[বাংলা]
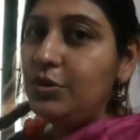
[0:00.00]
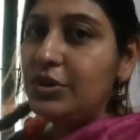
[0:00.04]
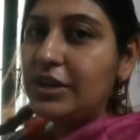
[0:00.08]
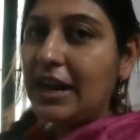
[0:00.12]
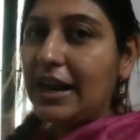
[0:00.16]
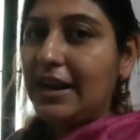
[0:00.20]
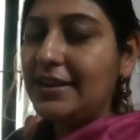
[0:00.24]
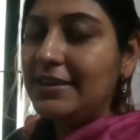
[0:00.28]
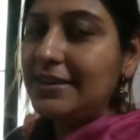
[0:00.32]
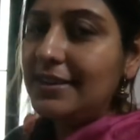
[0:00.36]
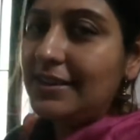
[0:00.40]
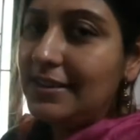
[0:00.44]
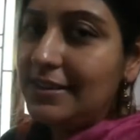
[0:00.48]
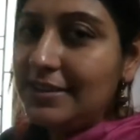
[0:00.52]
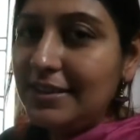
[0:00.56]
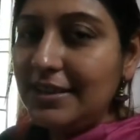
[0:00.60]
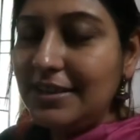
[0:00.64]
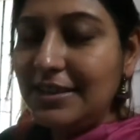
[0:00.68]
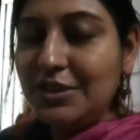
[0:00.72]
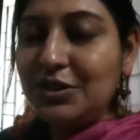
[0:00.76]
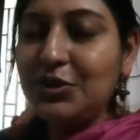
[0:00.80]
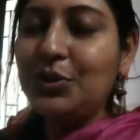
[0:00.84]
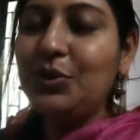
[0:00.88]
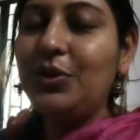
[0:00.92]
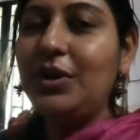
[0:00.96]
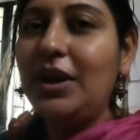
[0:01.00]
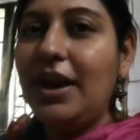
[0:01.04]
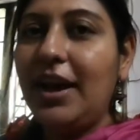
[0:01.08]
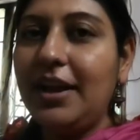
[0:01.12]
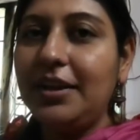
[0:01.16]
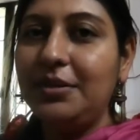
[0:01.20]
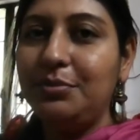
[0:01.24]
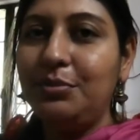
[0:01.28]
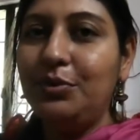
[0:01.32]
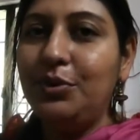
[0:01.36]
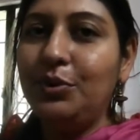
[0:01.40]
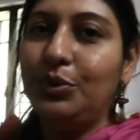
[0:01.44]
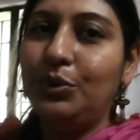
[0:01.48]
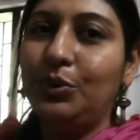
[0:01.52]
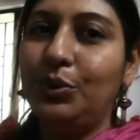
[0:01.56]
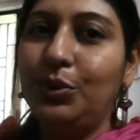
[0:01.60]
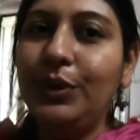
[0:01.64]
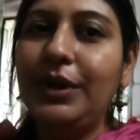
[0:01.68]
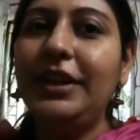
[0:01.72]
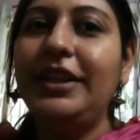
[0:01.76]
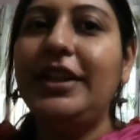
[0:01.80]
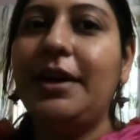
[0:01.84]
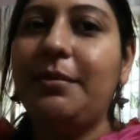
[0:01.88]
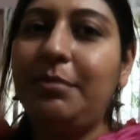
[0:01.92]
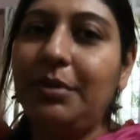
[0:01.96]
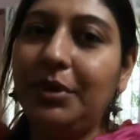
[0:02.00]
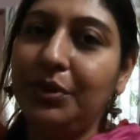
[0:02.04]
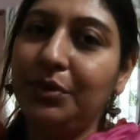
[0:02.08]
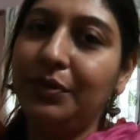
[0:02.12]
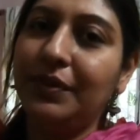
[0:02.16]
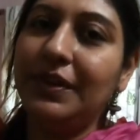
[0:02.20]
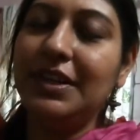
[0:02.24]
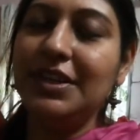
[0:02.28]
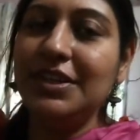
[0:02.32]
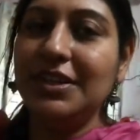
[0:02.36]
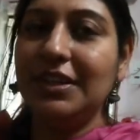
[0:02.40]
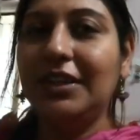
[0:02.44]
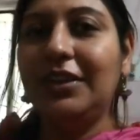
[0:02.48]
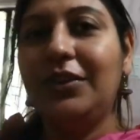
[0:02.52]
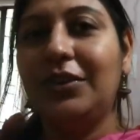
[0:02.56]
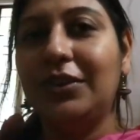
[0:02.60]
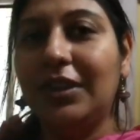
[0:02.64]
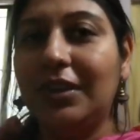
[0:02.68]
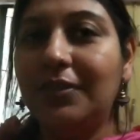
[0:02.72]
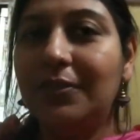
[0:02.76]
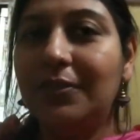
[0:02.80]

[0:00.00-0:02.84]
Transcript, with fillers: শাড়িটারি চেঞ্জ করে হাত মুখ ধুই তারপর তোমাদের সাথে কথা